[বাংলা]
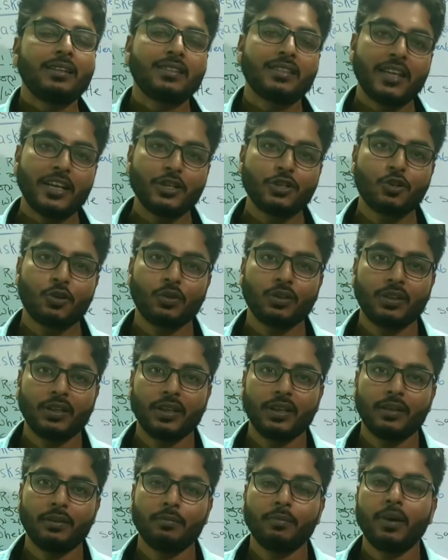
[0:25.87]
চেঞ্জ করতে
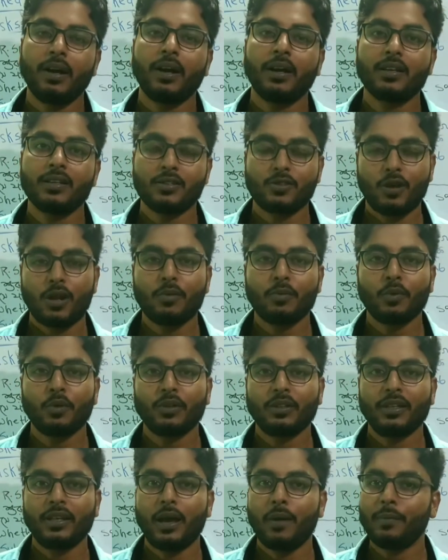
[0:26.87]
বা সলভ
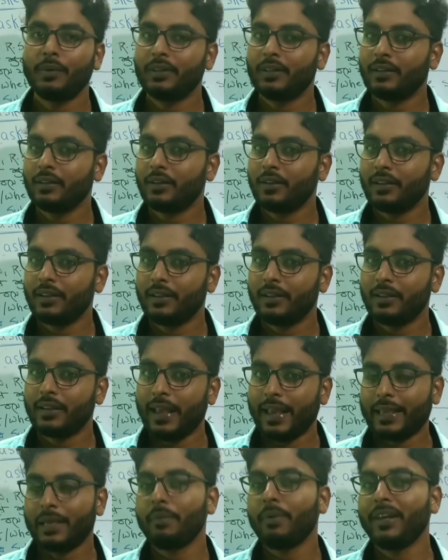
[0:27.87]
করতে আমাদের
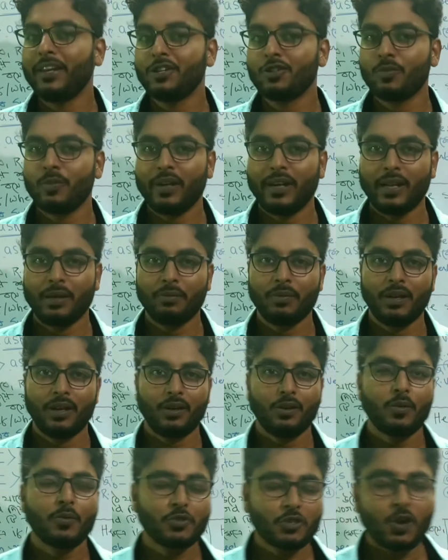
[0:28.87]
একেবারেই সময় লাগবে না
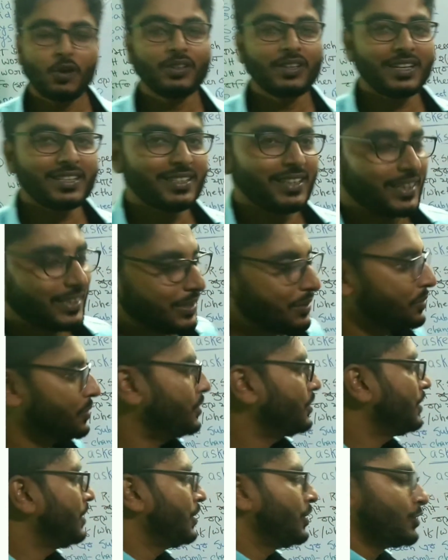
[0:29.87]
খুব সহজেই শিখে যাব
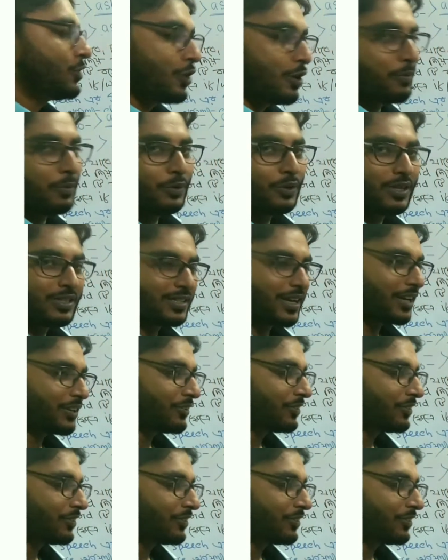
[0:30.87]
চলুন বন্ধুরা স্টার্ট